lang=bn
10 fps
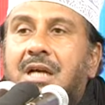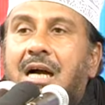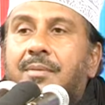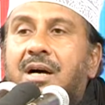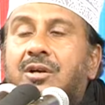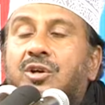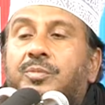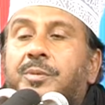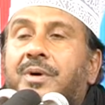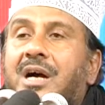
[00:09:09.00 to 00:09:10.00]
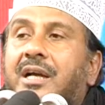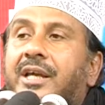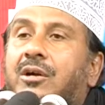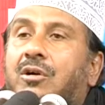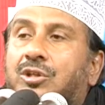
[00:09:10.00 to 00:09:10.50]
আমার নবী
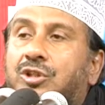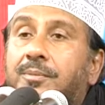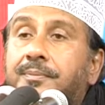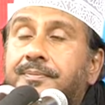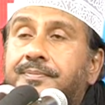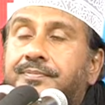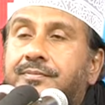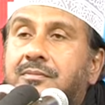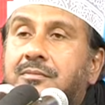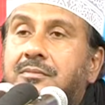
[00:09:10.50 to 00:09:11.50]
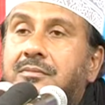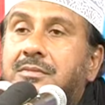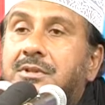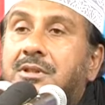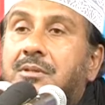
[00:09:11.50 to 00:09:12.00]
পাকের কদম
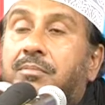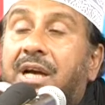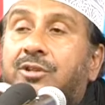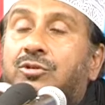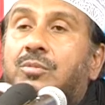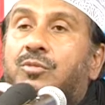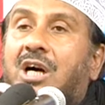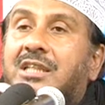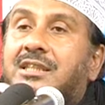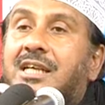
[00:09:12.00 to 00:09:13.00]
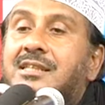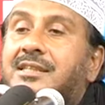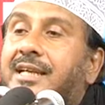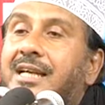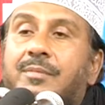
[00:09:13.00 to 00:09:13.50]
বাইতুল মুকাদ্দাস
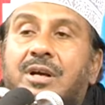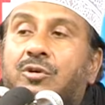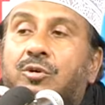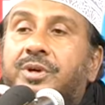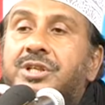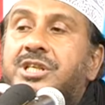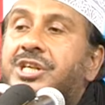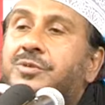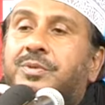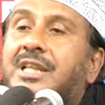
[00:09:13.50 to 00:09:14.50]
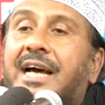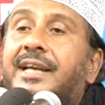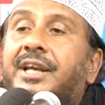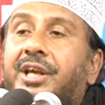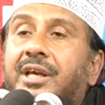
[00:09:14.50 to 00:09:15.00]
থেকে আমার নবী শেষ বিদায়
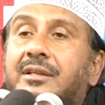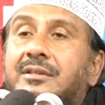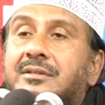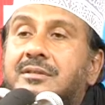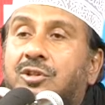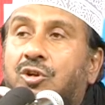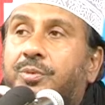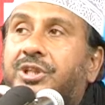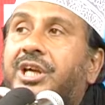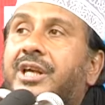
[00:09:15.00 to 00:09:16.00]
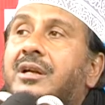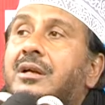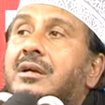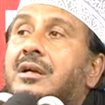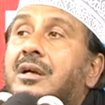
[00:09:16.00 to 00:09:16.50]
নিয়ে নবীদের
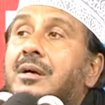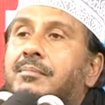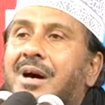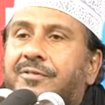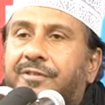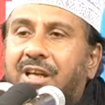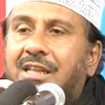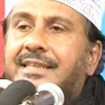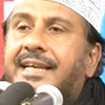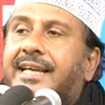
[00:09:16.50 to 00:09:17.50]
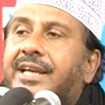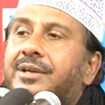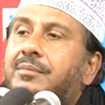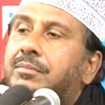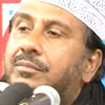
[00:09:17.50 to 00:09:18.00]
মাহফিল থেকে
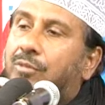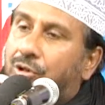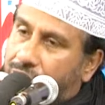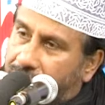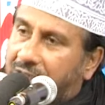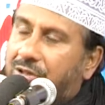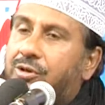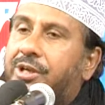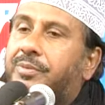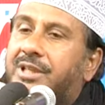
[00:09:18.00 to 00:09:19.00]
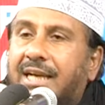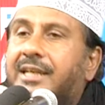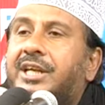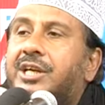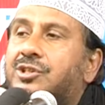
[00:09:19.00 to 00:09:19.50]
বক্তৃতা করে বিদায়
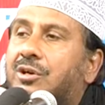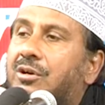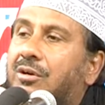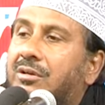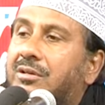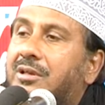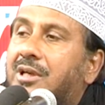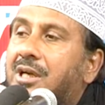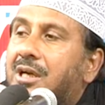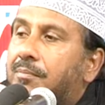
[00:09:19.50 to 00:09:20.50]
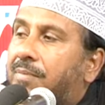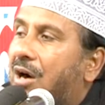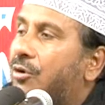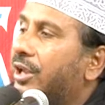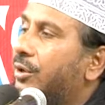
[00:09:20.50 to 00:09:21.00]
নিয়ে যখন
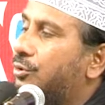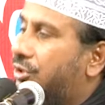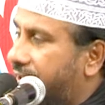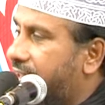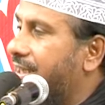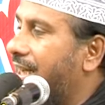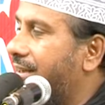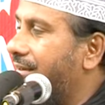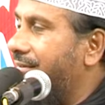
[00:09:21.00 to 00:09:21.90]
বাহনে উঠতেছিলেন